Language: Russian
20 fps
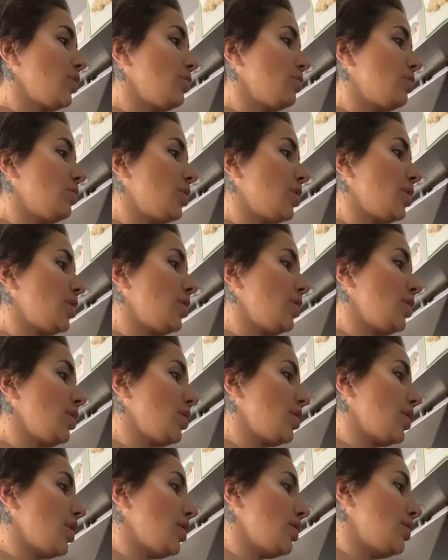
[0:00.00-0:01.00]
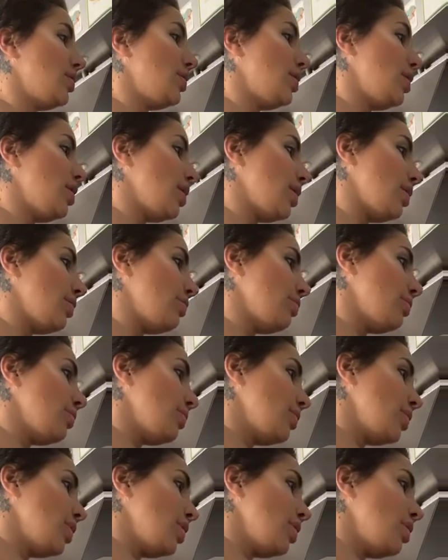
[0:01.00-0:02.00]
Аккуратненько отделяем
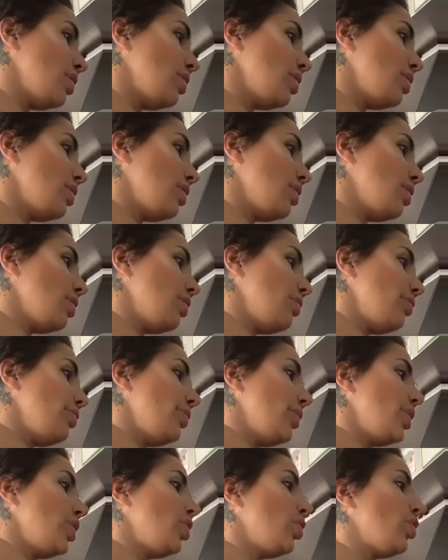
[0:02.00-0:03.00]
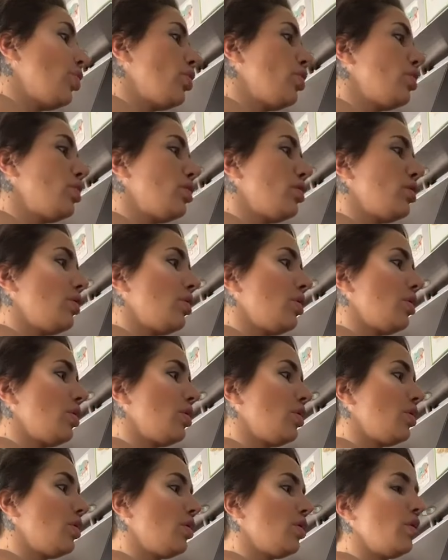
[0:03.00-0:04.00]
белок
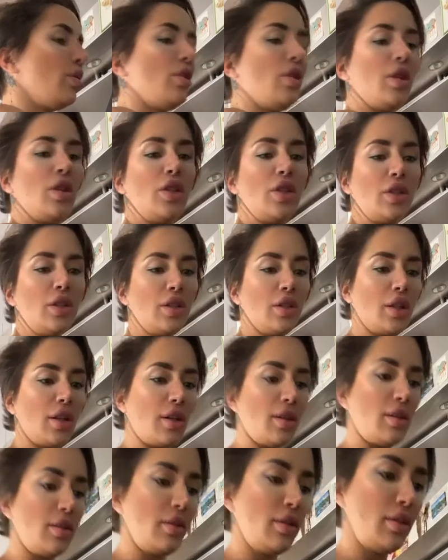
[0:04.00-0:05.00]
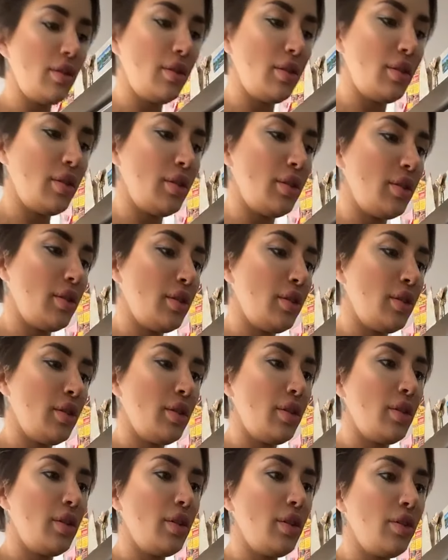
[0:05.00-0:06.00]
от желтка.
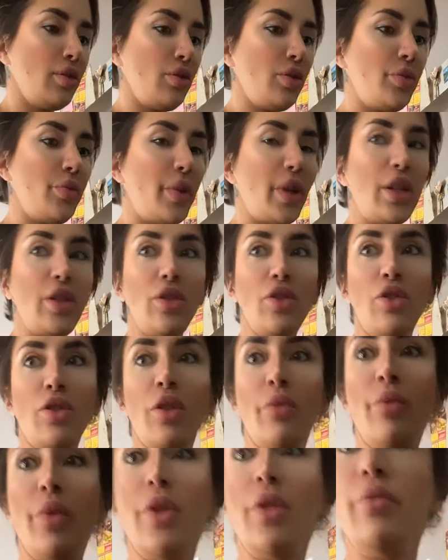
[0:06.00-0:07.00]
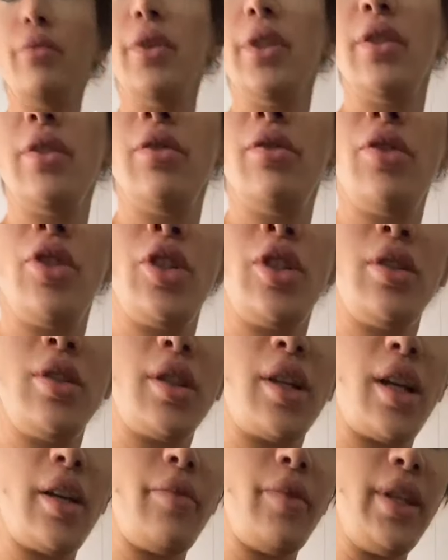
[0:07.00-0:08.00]
Кто спрашивает, что я потом делаю с
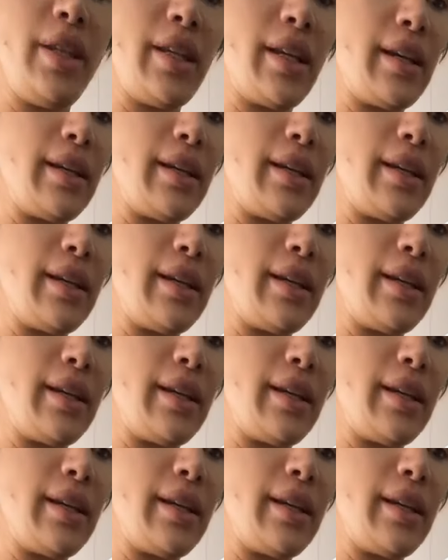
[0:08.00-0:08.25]
желтками,